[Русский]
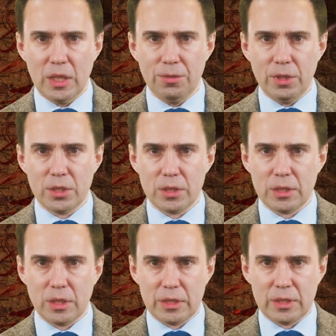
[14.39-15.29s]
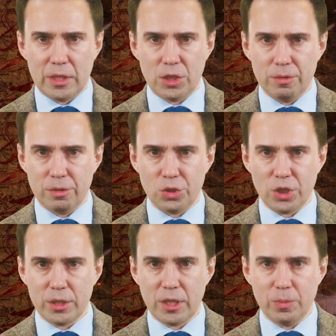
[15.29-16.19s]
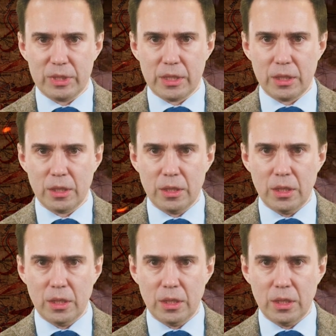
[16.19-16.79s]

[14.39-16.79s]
и ветер разносился жаркий прах,